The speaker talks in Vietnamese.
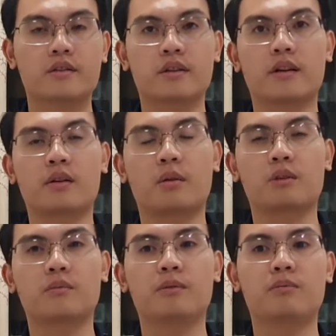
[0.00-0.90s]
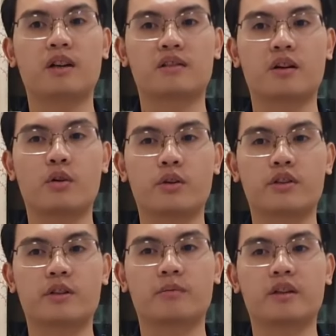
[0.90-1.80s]
Sở Lao động Thương binh và Xã
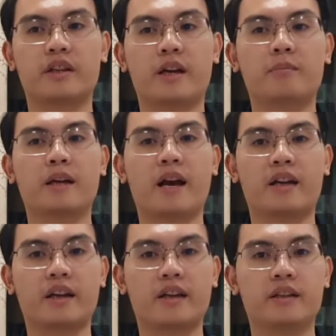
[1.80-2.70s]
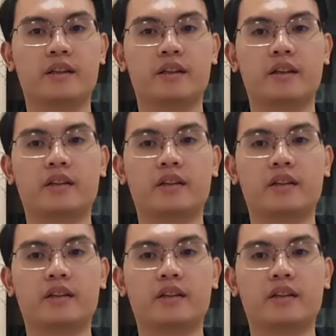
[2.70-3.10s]
hội trong thời gian 12 ngày